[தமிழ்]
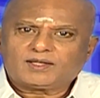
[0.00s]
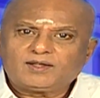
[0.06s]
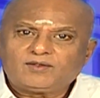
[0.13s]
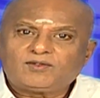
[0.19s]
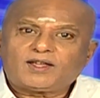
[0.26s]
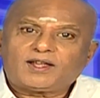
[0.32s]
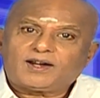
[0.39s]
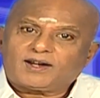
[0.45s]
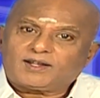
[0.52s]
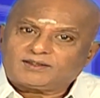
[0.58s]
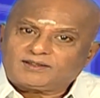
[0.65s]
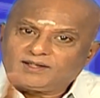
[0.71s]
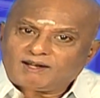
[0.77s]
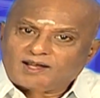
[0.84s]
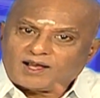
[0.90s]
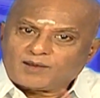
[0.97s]
இந்த
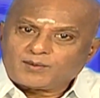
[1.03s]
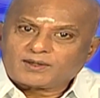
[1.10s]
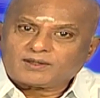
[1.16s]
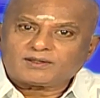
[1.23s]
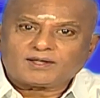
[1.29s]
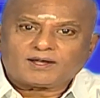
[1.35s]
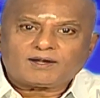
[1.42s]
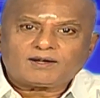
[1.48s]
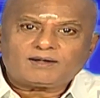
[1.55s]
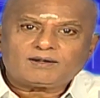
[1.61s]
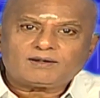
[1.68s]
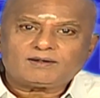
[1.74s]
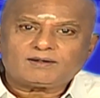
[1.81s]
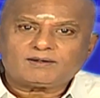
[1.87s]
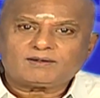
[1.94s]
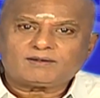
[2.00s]
இடத்தில் அமர்ந்தால்
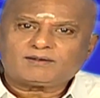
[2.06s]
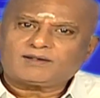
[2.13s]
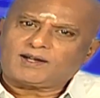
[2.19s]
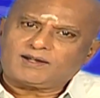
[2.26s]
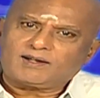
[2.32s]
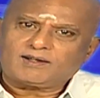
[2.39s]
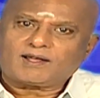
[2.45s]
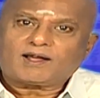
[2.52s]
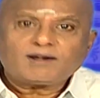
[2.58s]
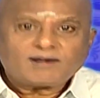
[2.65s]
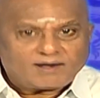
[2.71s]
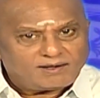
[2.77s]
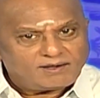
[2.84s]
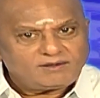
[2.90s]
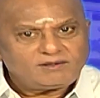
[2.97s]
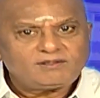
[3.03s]
நல்லதா
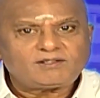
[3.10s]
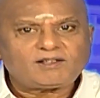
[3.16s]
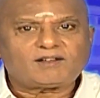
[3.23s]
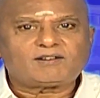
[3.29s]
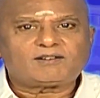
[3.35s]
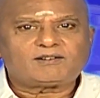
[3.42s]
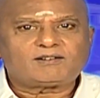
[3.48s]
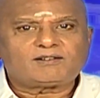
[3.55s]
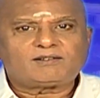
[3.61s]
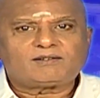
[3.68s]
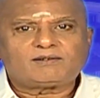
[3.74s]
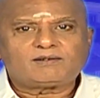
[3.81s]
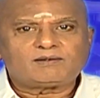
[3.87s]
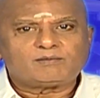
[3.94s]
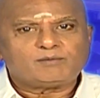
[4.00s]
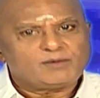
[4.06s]
நல்லது தான்
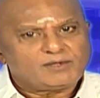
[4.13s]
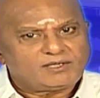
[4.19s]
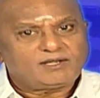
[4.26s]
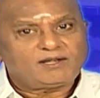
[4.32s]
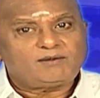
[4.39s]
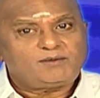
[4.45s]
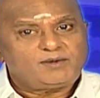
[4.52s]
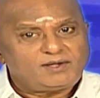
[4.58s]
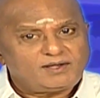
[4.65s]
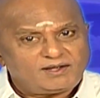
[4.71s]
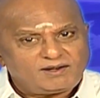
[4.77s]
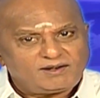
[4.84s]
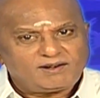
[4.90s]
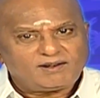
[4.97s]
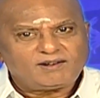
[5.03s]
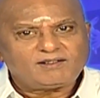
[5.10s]
மிக மிக
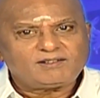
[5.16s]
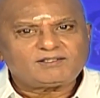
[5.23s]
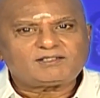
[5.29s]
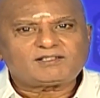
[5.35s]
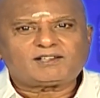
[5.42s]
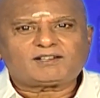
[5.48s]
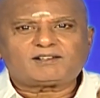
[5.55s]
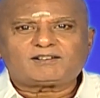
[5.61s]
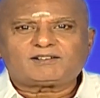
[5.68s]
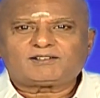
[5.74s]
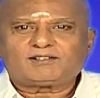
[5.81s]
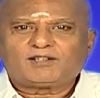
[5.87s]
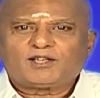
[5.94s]
நல்லது தான்